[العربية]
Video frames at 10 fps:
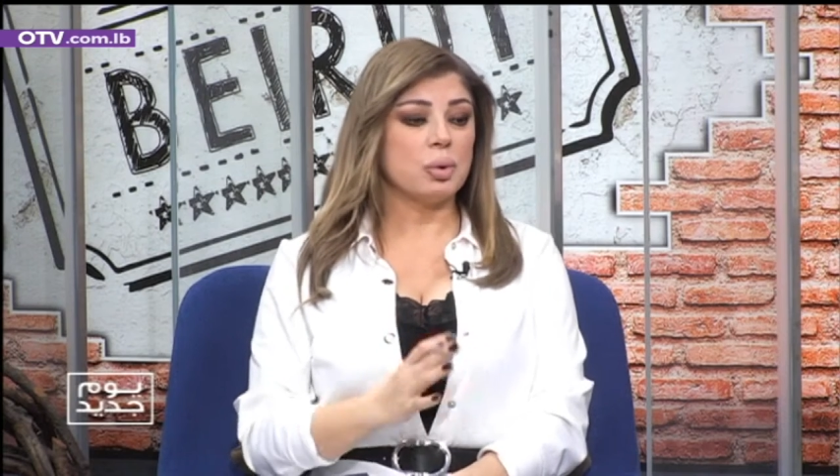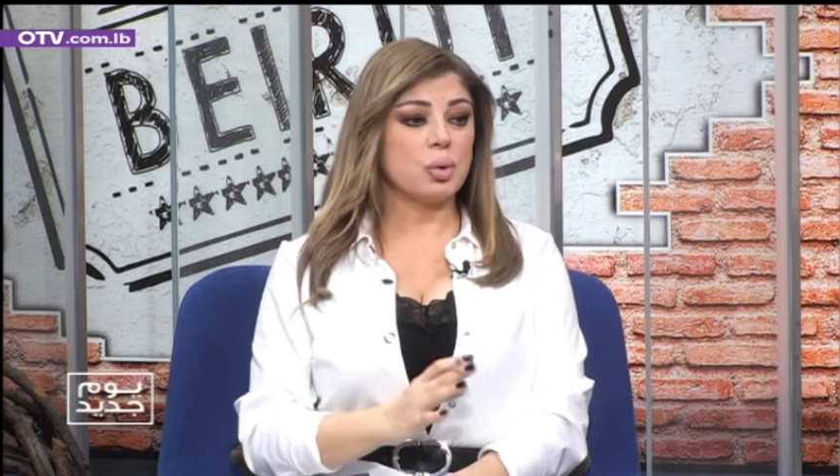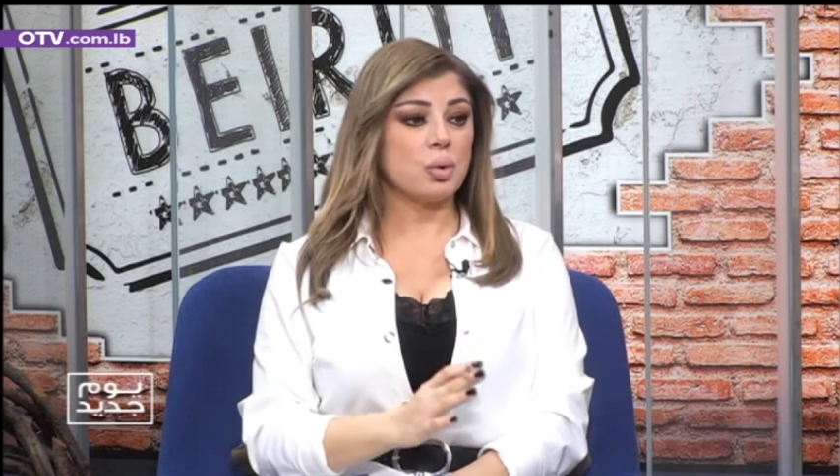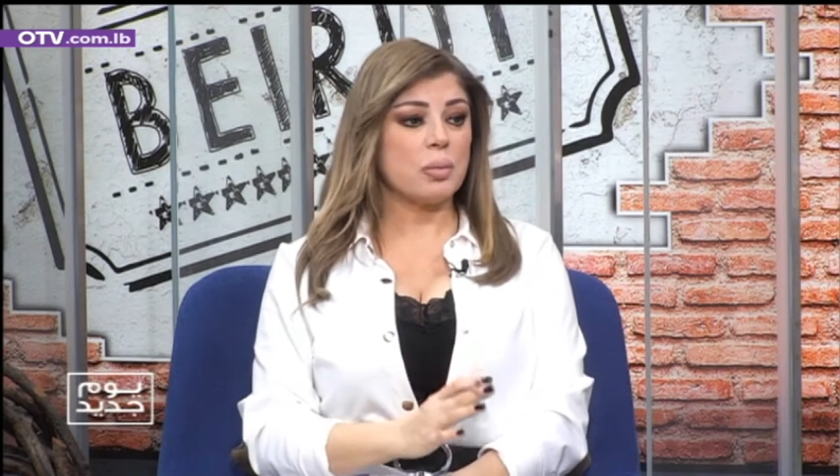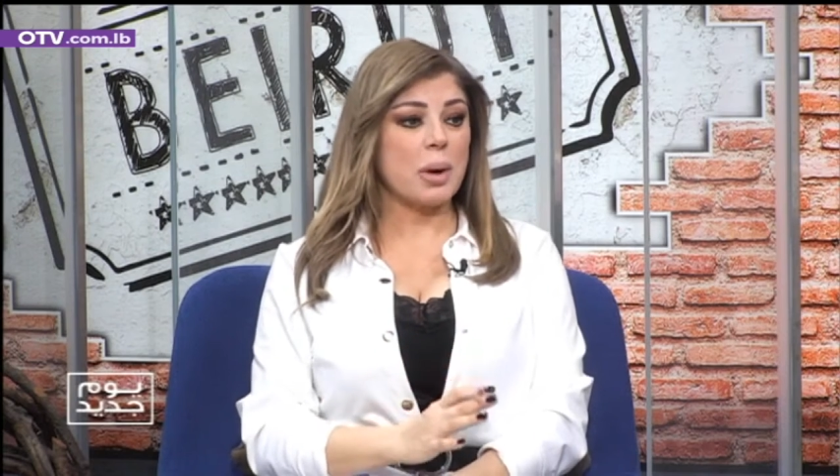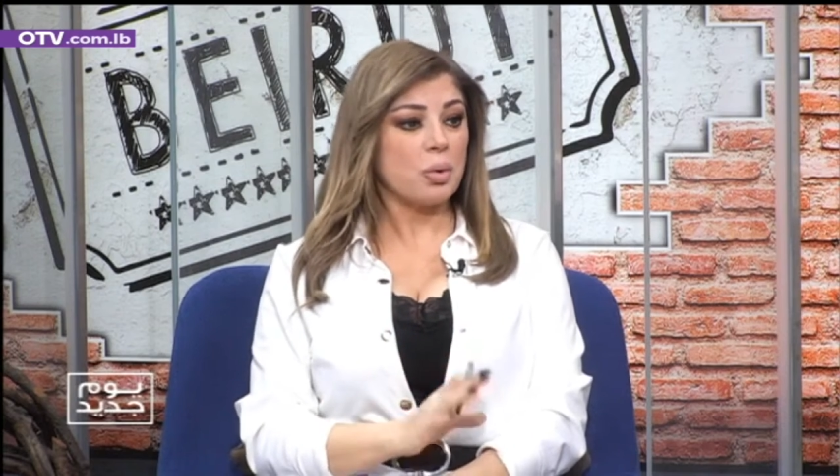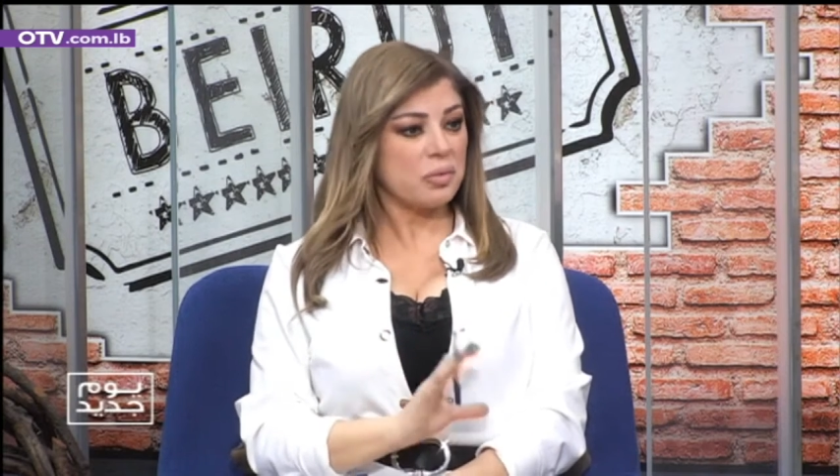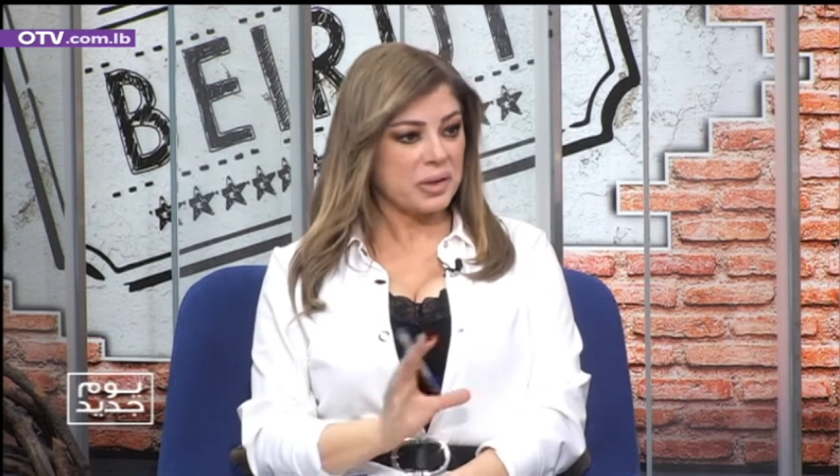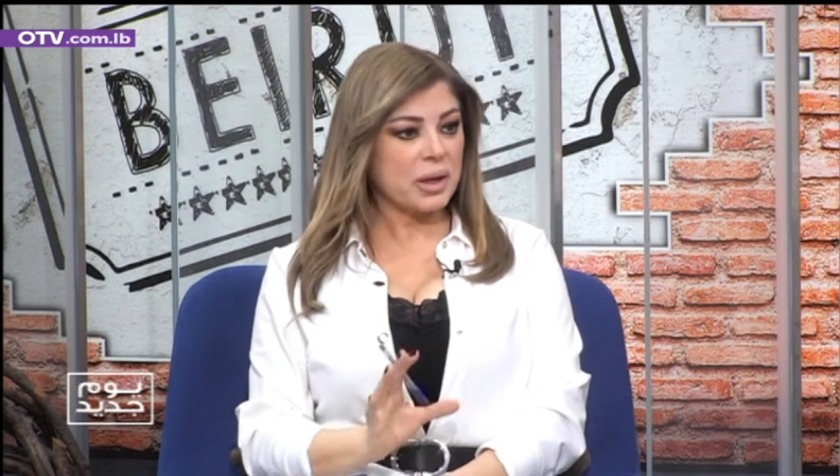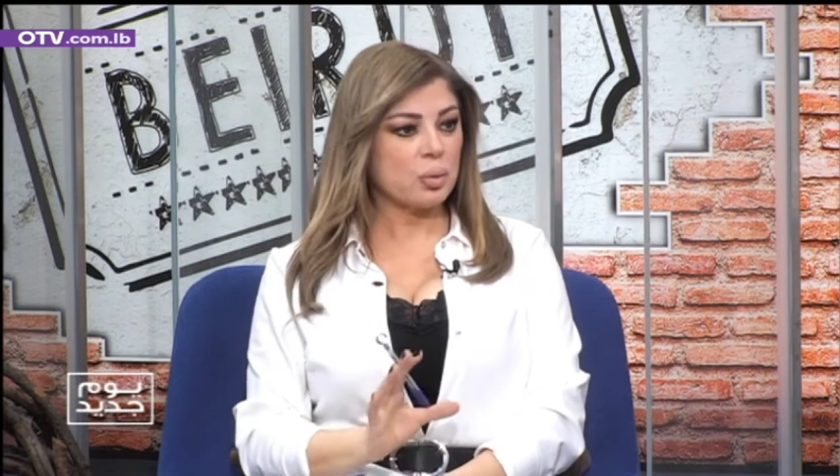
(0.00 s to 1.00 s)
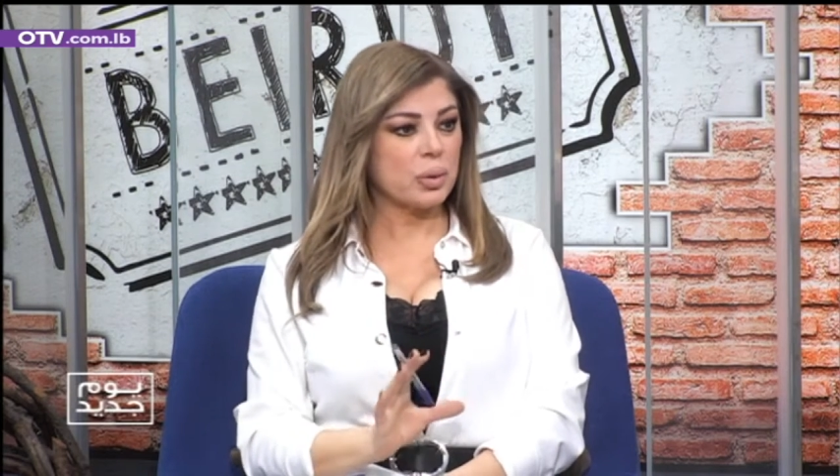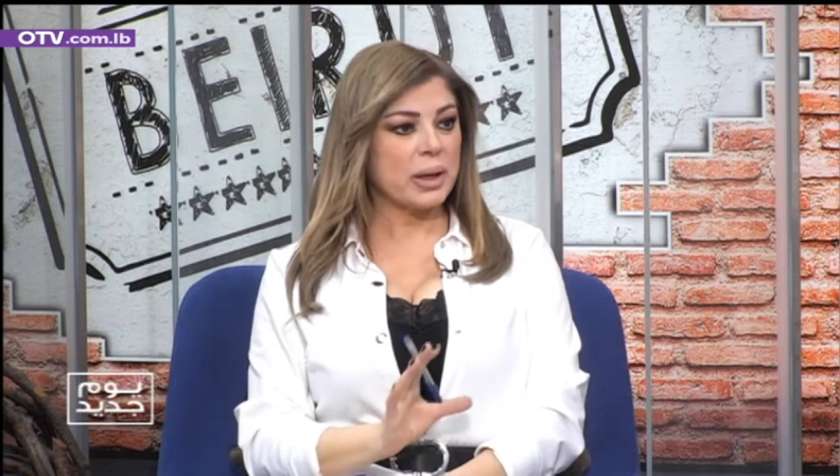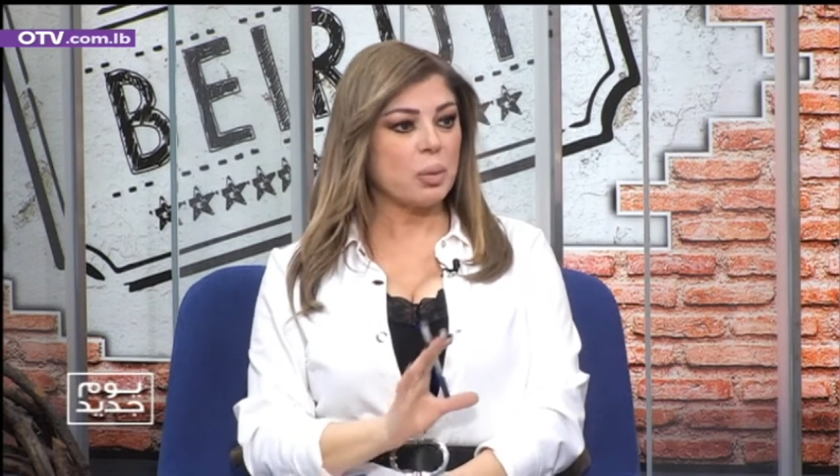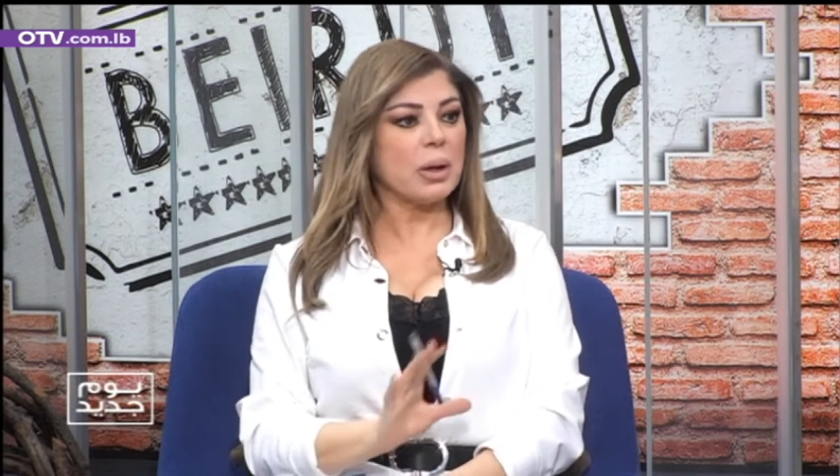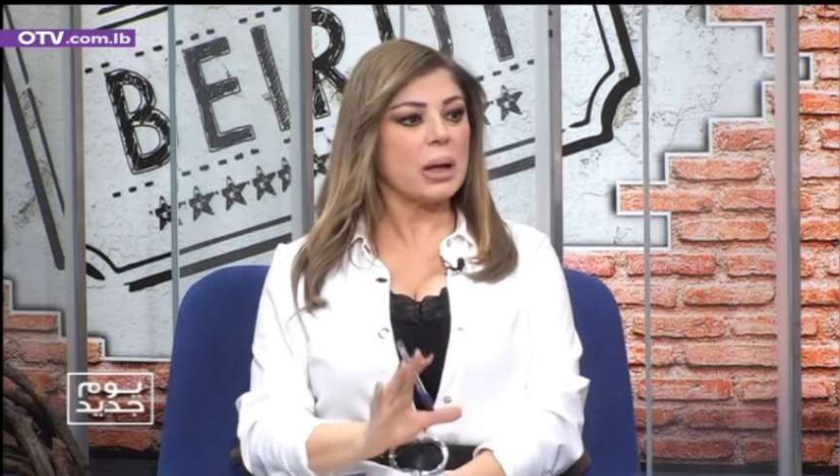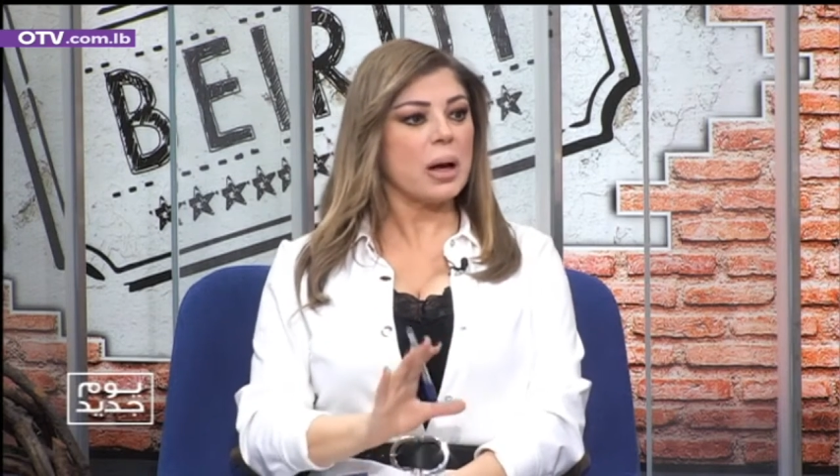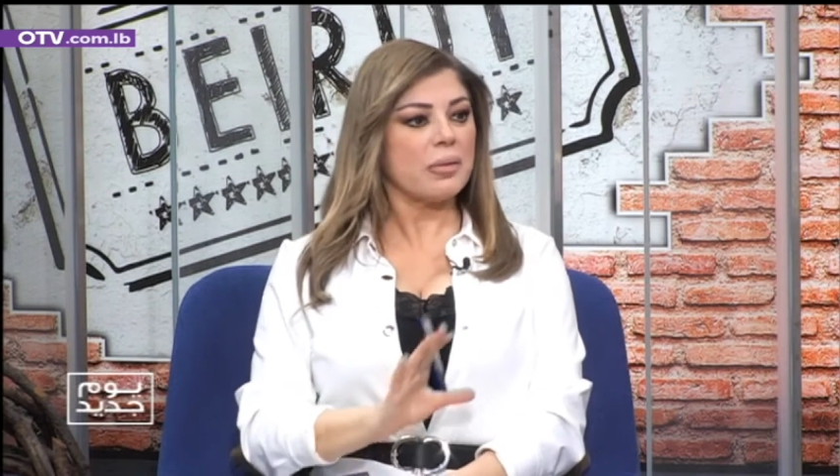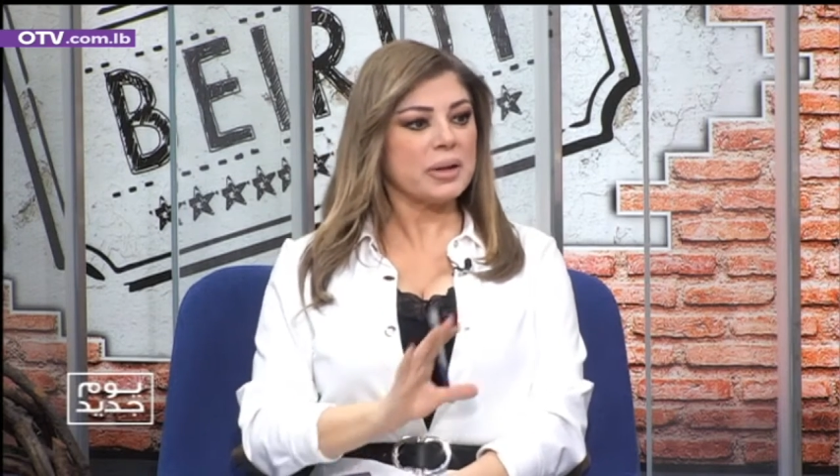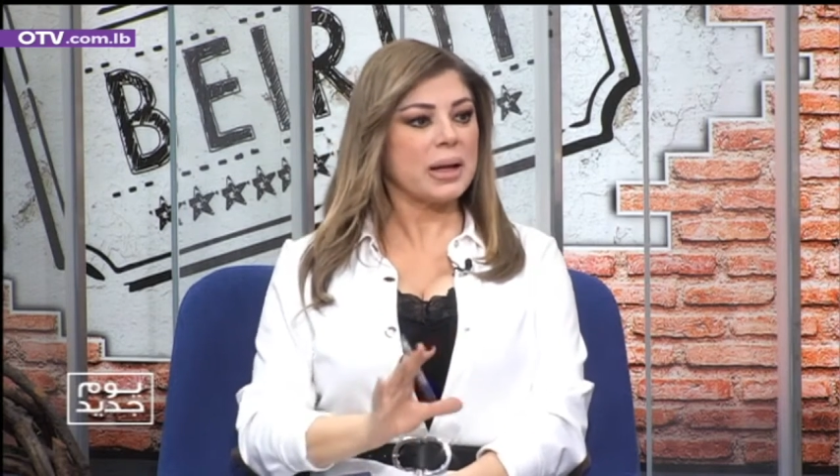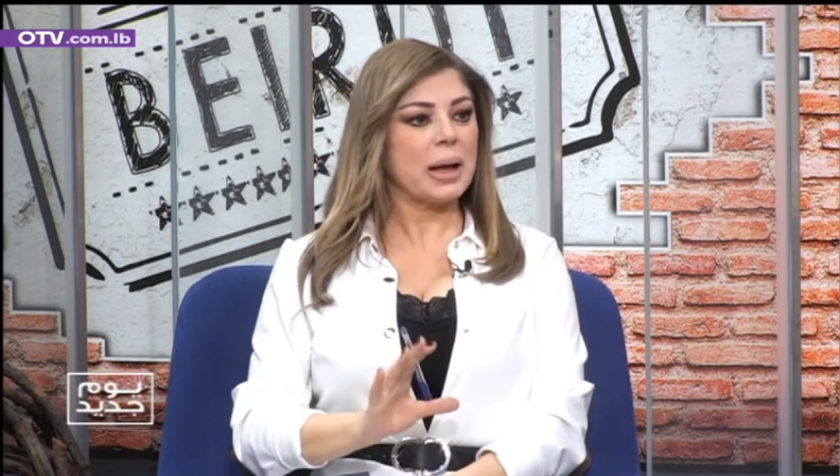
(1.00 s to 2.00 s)
بده يكون معون فينا نقول هيك ولا
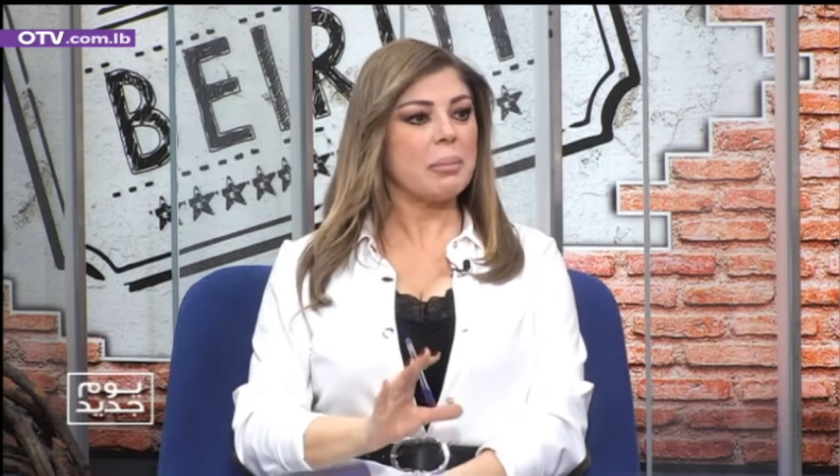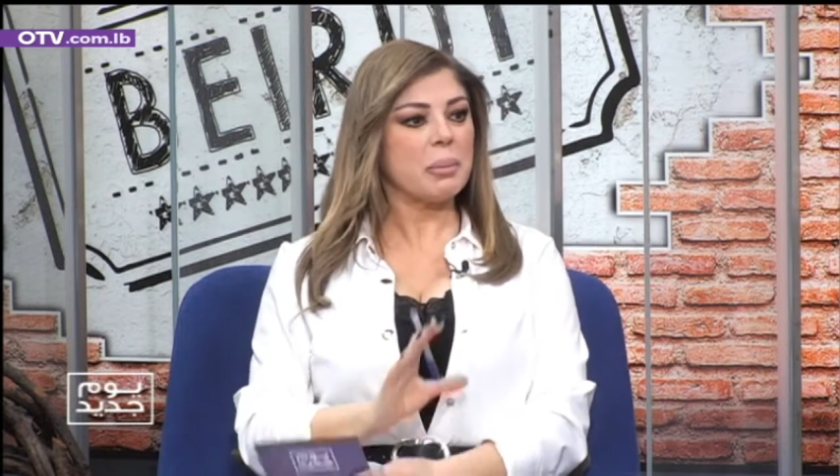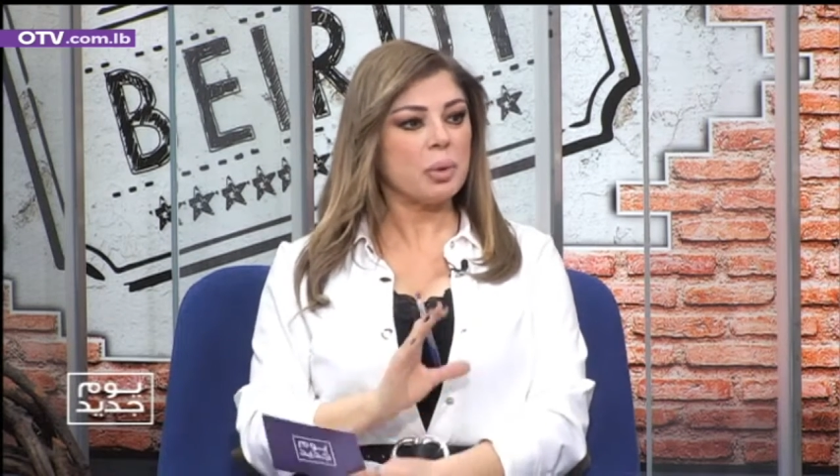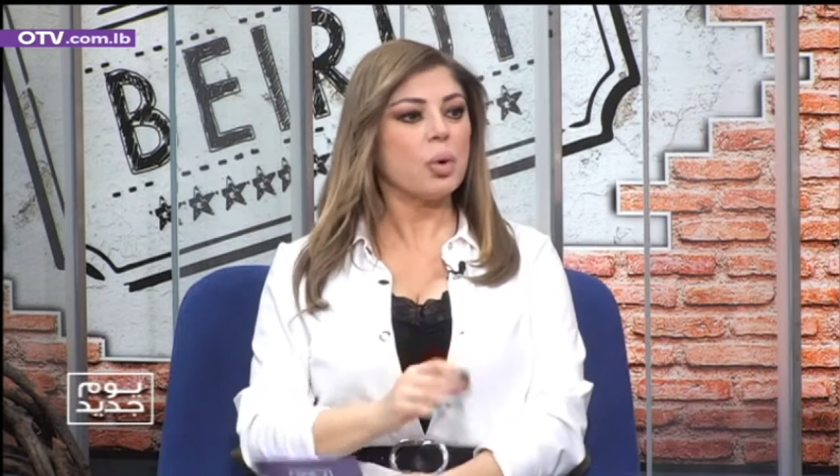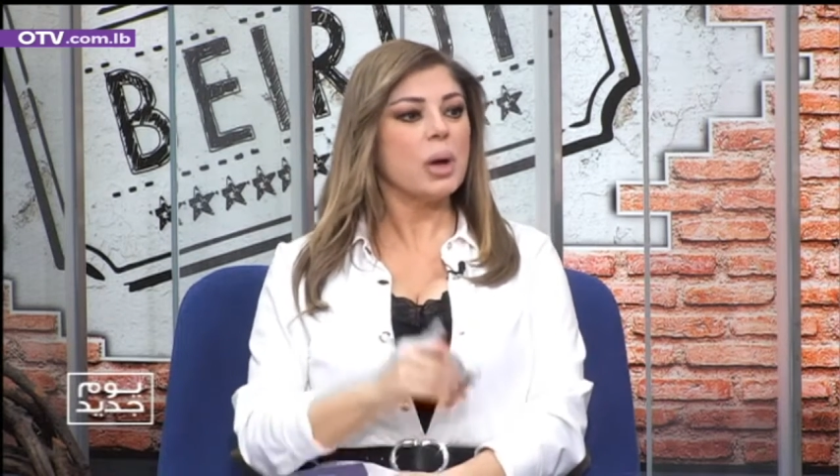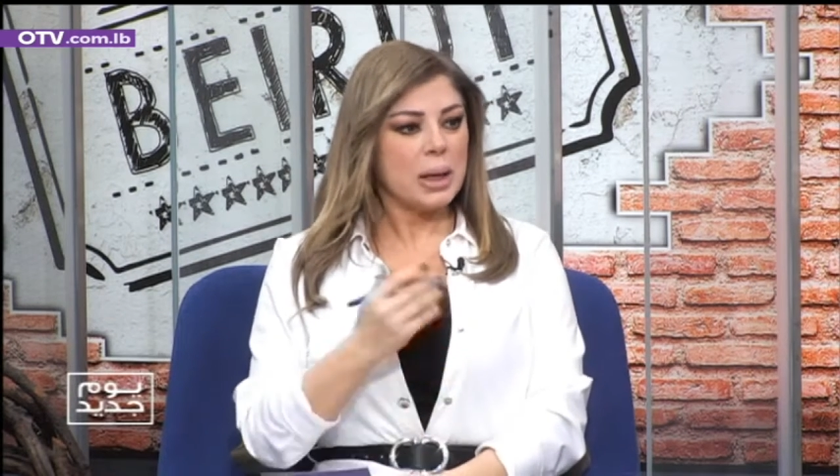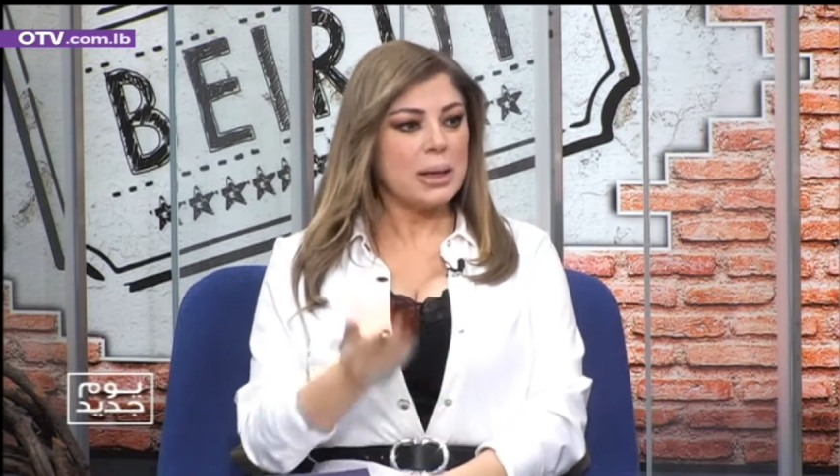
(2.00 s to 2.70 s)
لا فينا نعمم انه